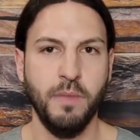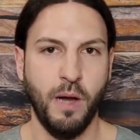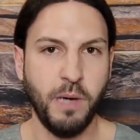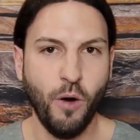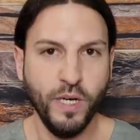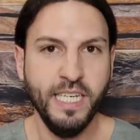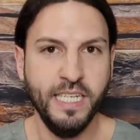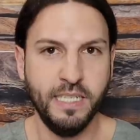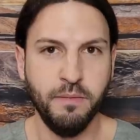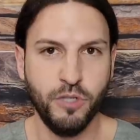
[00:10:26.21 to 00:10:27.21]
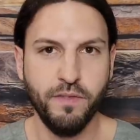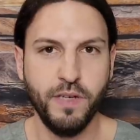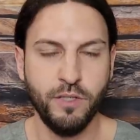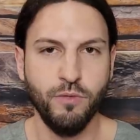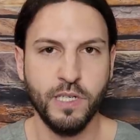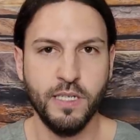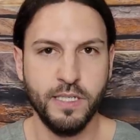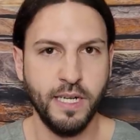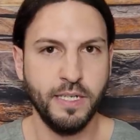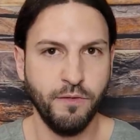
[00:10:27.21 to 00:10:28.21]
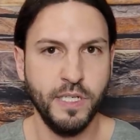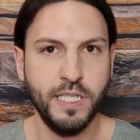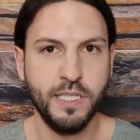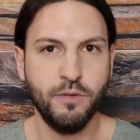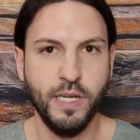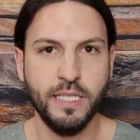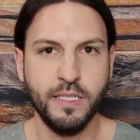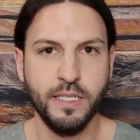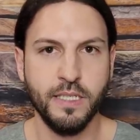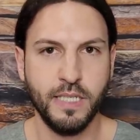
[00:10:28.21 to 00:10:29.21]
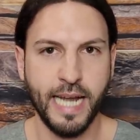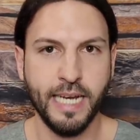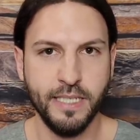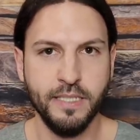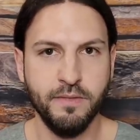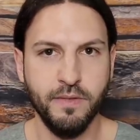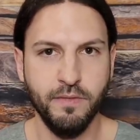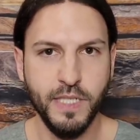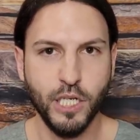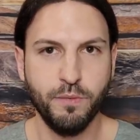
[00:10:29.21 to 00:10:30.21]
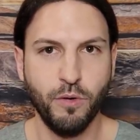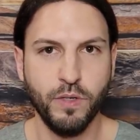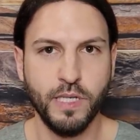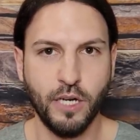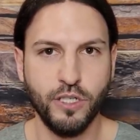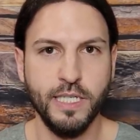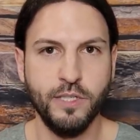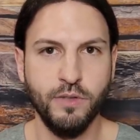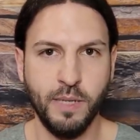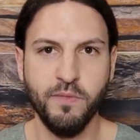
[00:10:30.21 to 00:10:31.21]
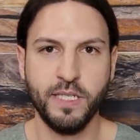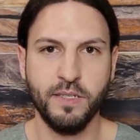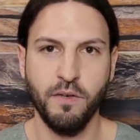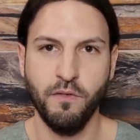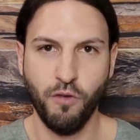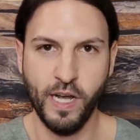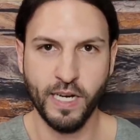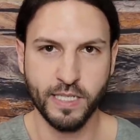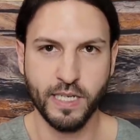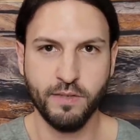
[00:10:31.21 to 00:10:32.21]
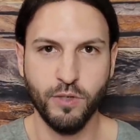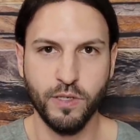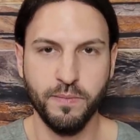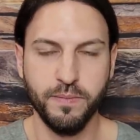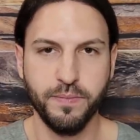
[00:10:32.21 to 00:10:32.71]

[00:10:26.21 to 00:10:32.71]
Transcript: Aber auch hier in dem schriftlichen Urteil ist davon nichts zu lesen, dass es eigentlich einen Widerspruch darstellt zu dem, was vorher gesagt wurde.